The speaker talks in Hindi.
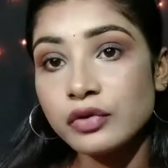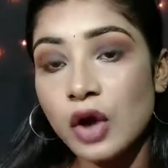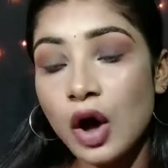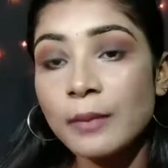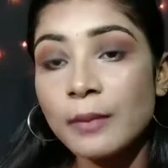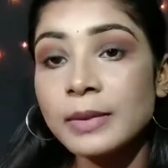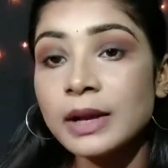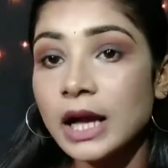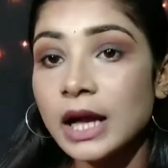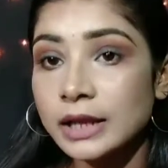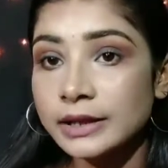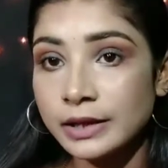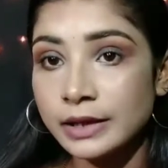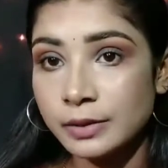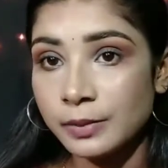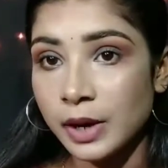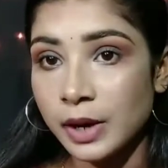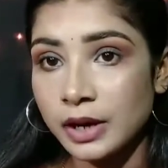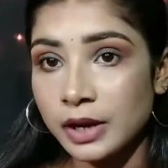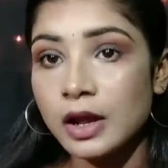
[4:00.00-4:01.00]
फ्रॉम कलर
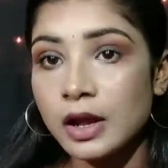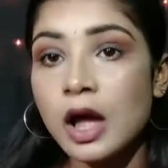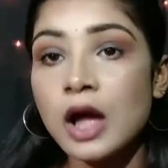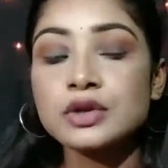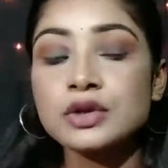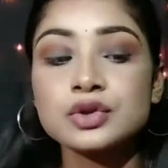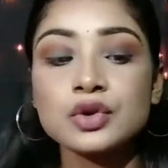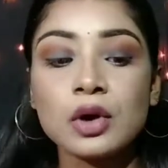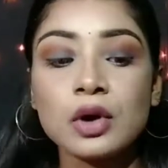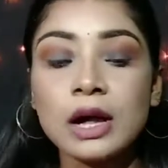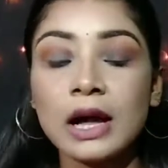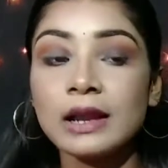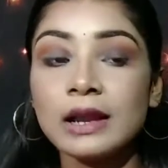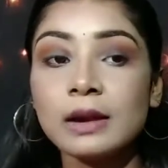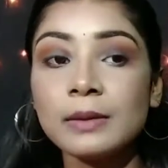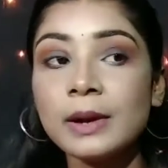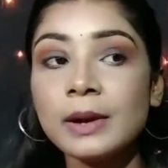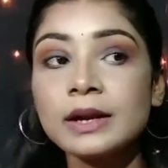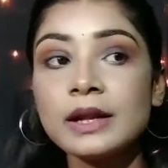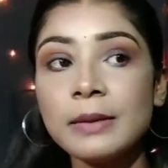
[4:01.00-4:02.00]
बर सो
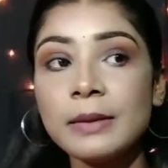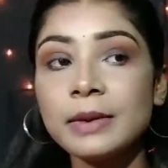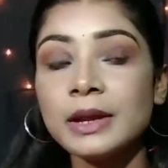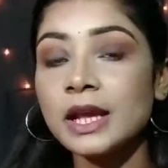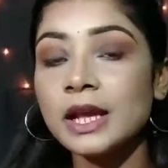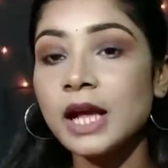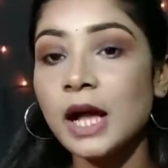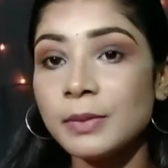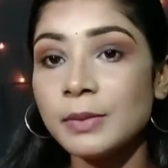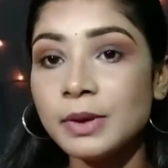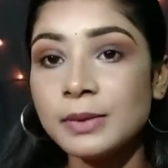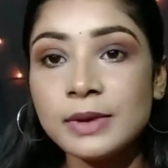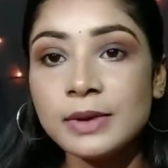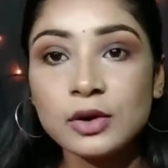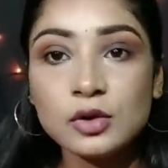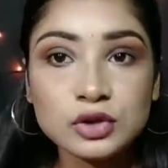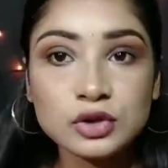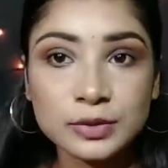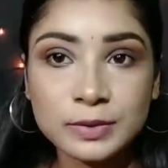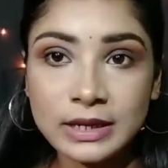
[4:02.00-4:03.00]
कलर बर का मैंने कभी भी
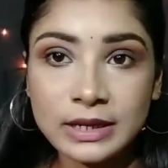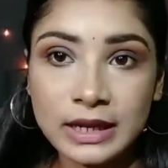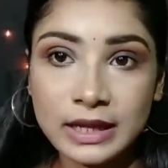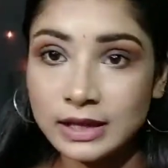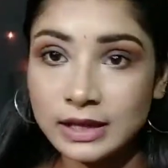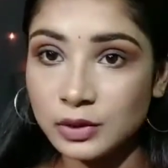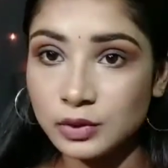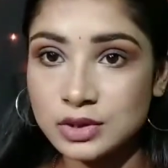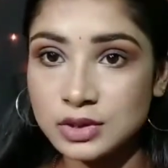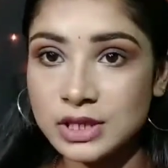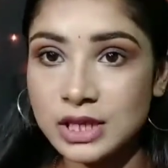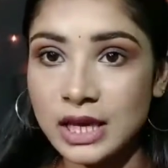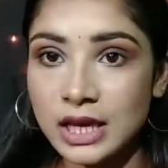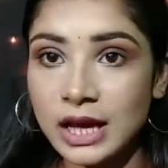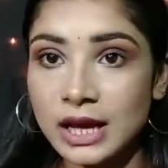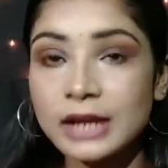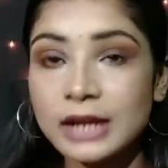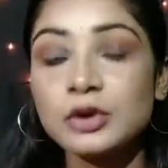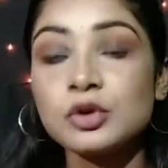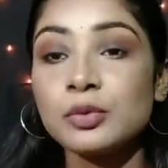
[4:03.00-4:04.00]
कुछ भी नहीं यूज किया
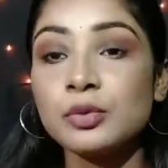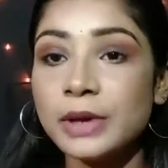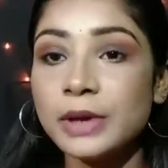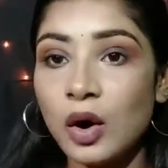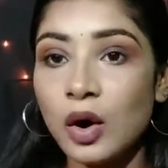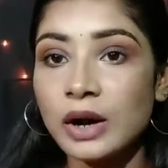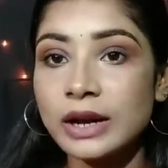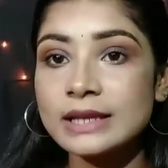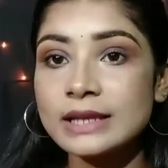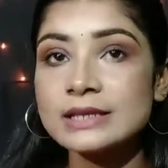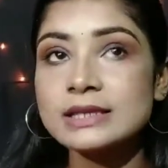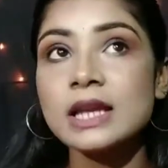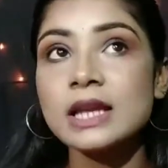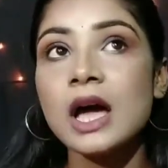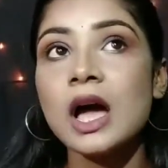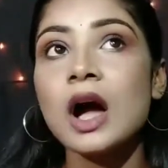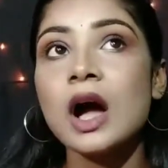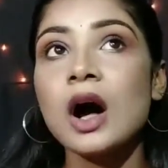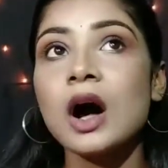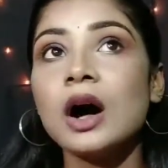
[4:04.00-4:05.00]
है टू बी ऑनेस्ट
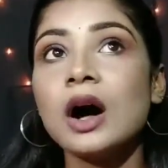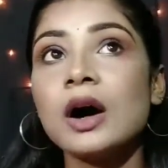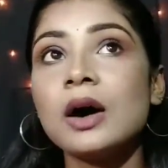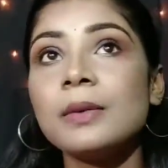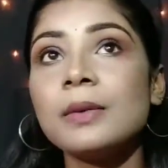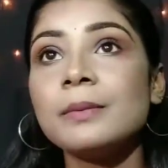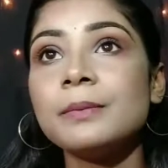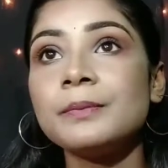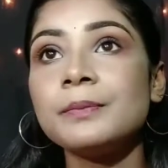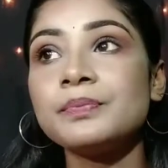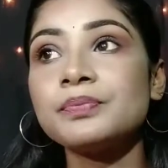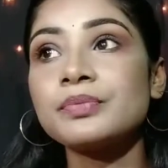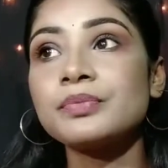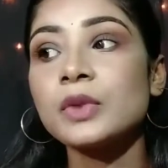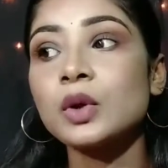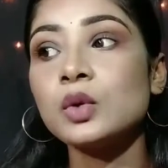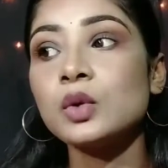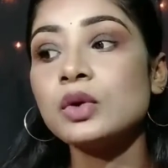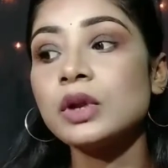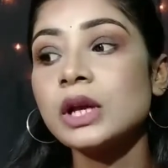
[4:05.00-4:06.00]

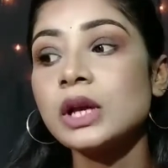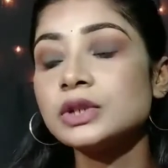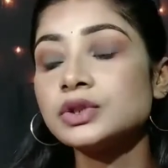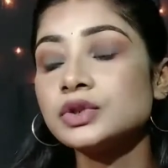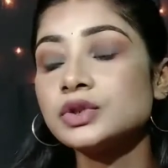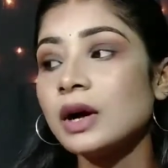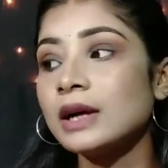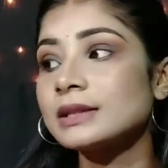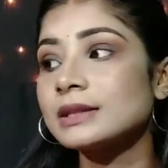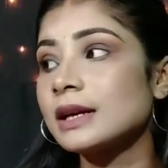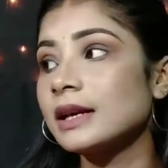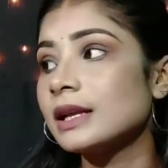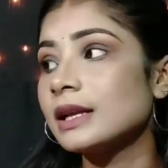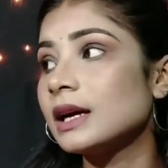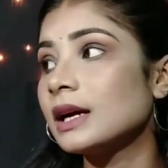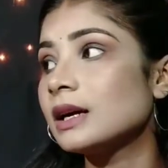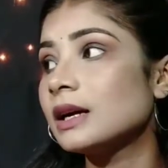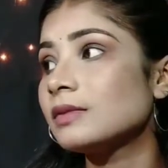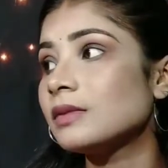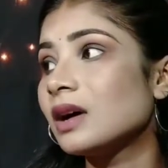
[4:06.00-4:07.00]
उनका जो आता है
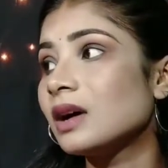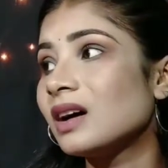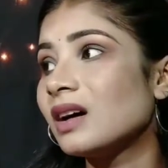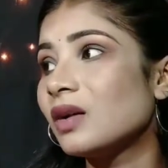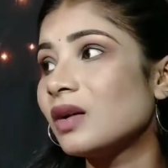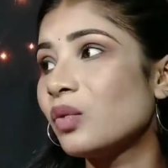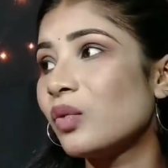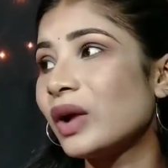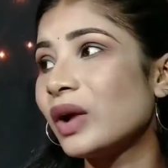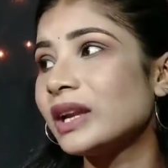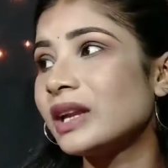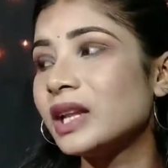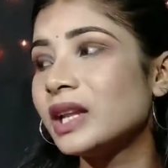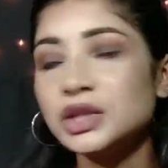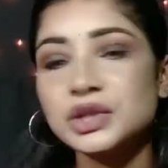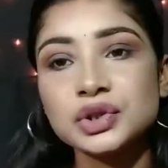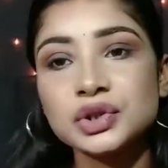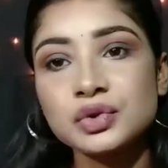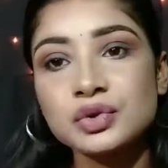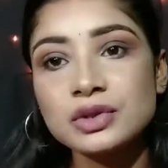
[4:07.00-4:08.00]
ना वेट uh,
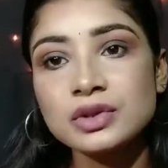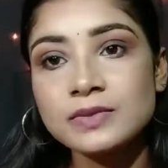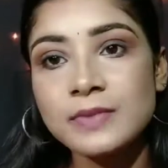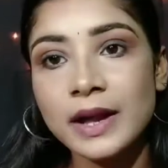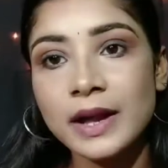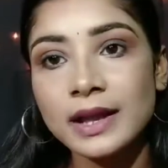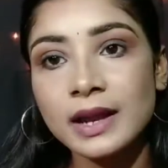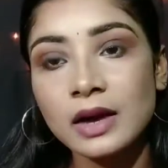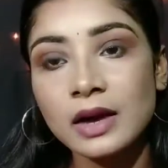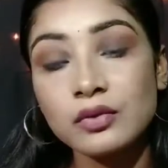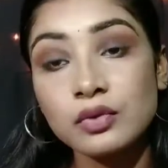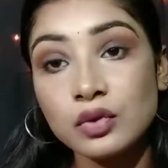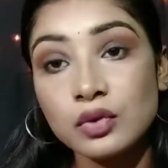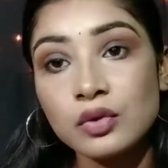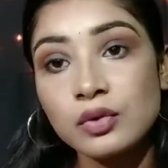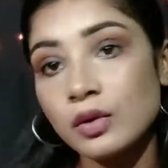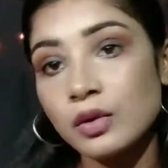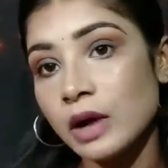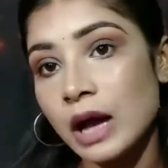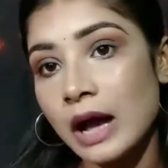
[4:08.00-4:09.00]
टिश्यूज वगैरह वो
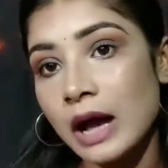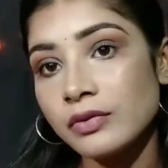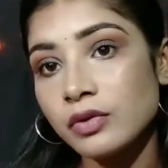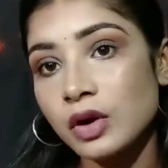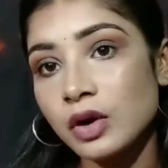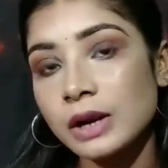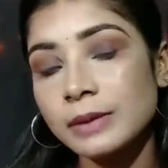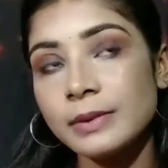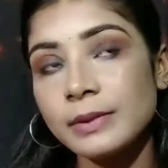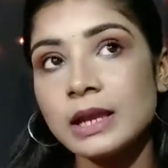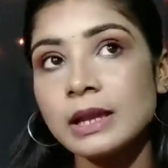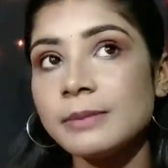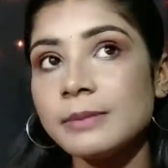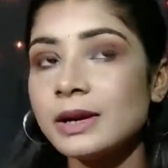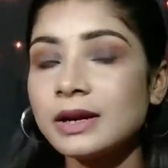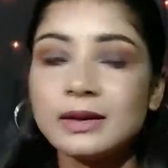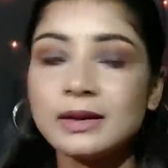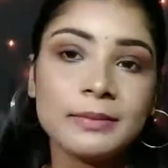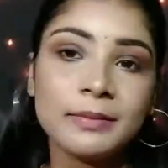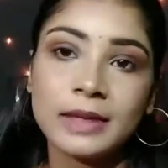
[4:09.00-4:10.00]
अफोर्डेबल है
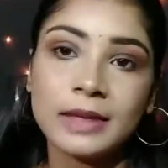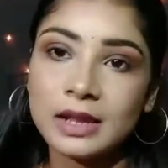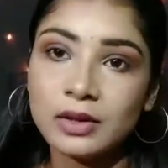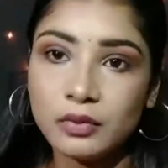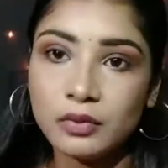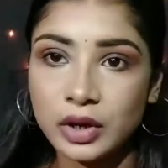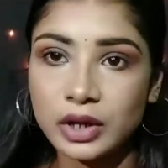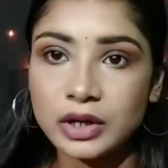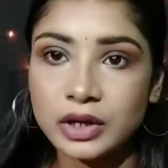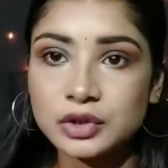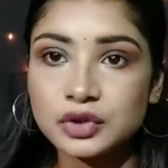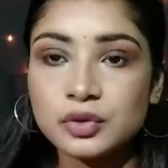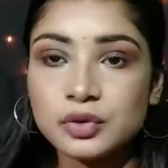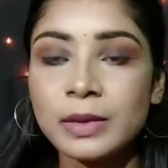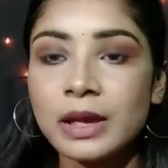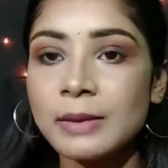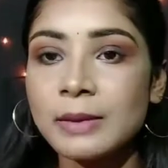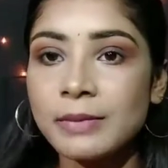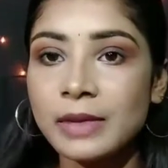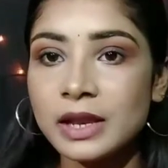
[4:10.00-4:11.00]
बट मैंने वेट इशू
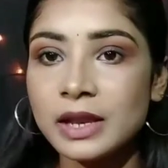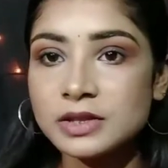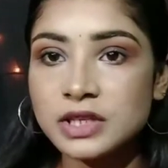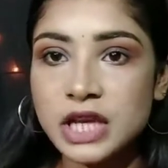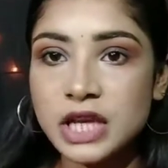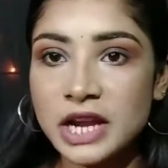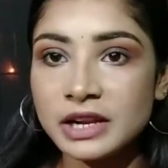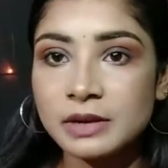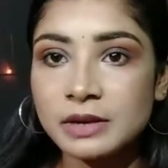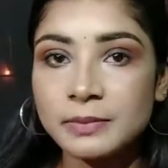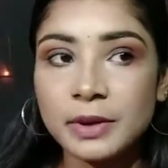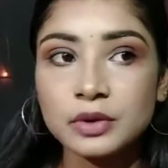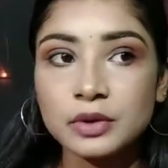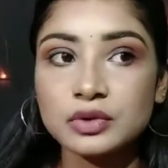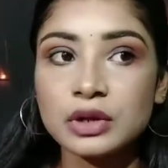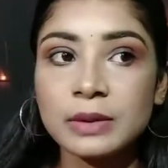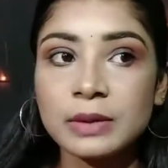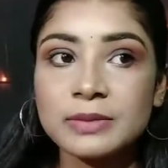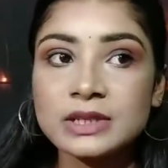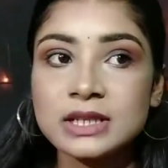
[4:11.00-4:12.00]
में मेरे चैनल पर
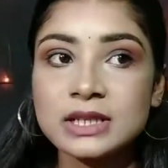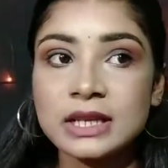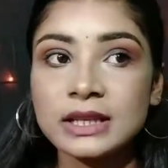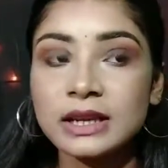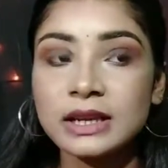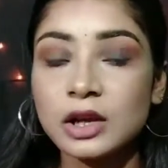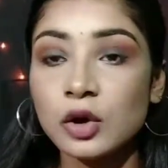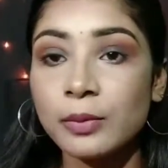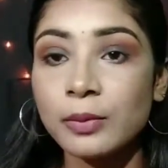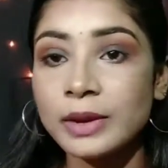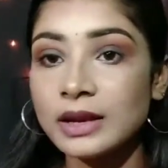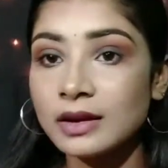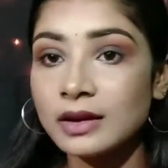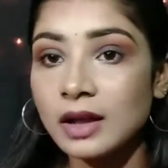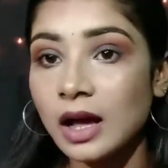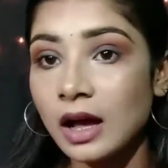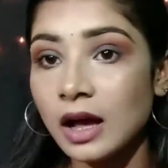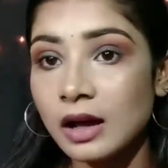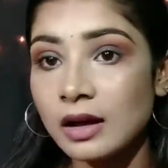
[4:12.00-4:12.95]
उतना भी ज़्यादा रिकमेंड